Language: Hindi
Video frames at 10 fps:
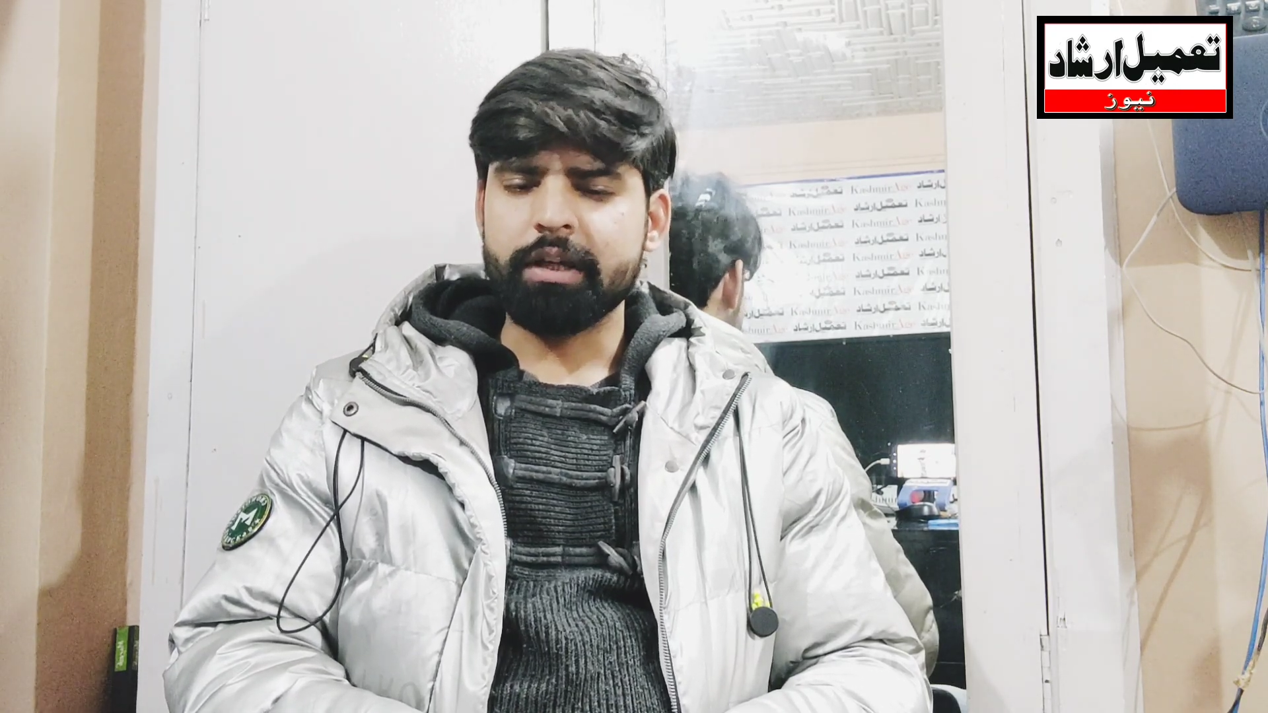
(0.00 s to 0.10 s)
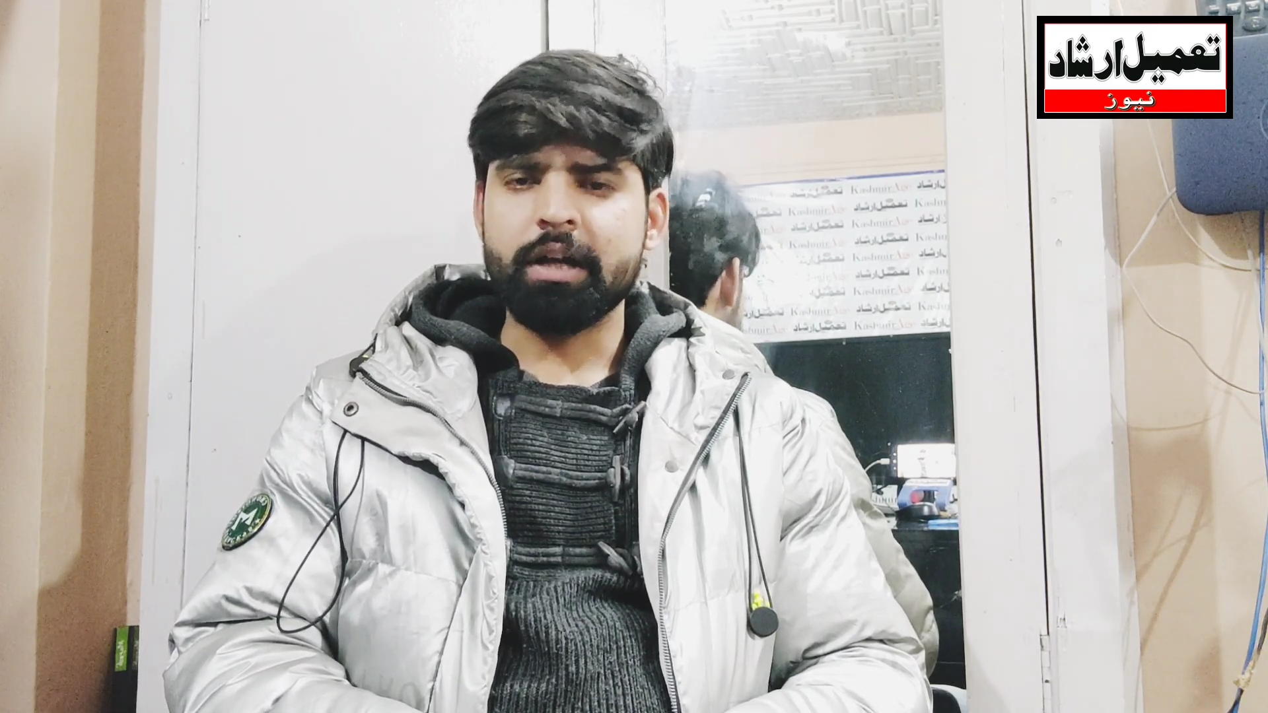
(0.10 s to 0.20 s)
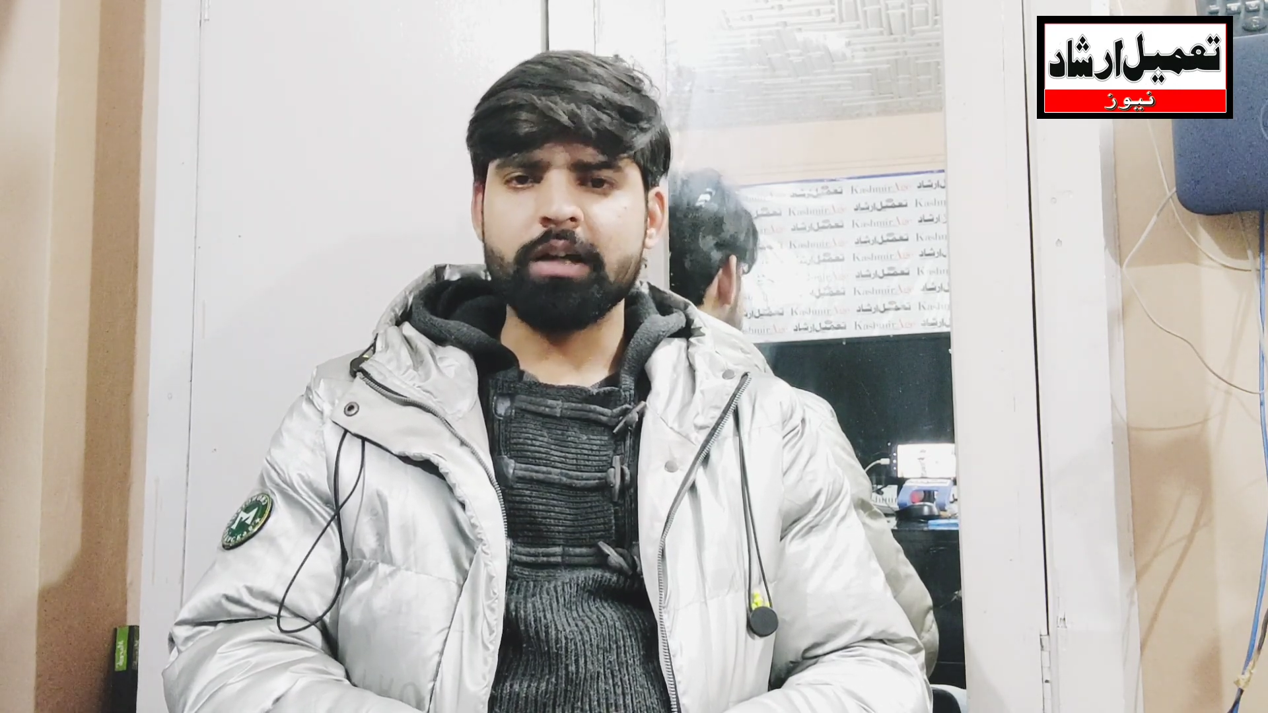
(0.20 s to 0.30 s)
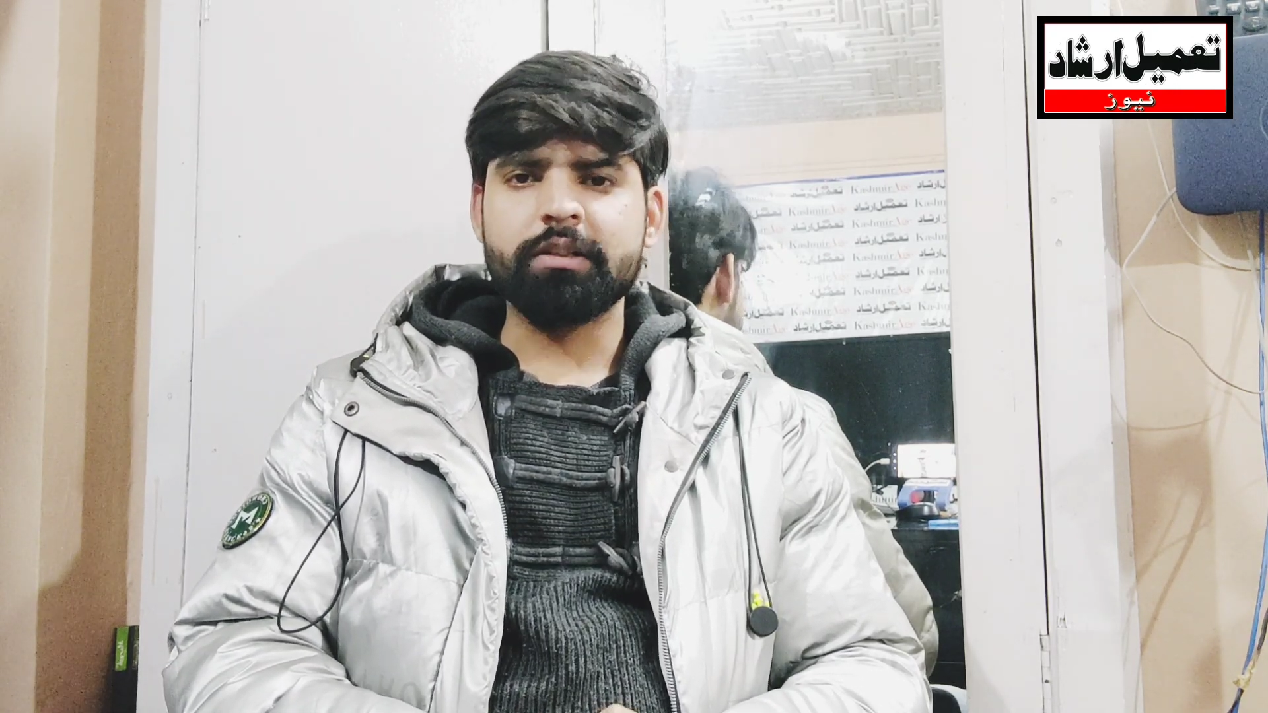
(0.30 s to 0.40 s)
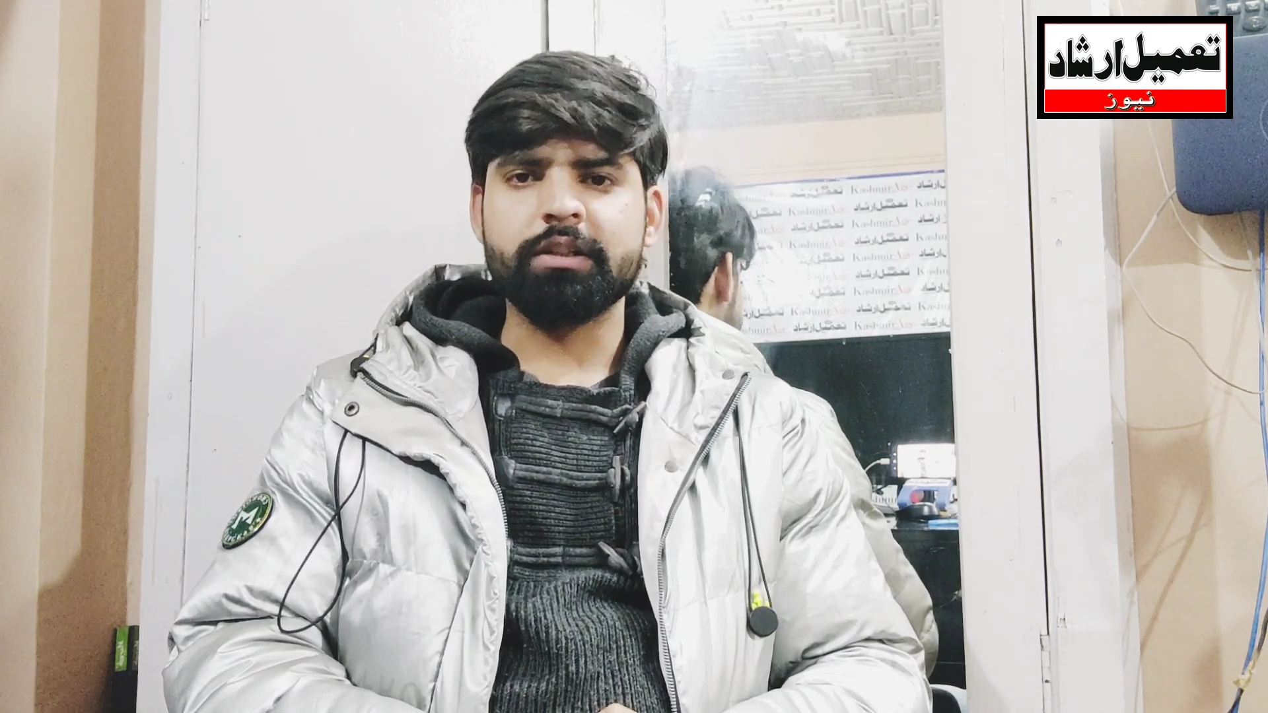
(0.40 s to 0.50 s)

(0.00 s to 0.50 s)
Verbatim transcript: तैनात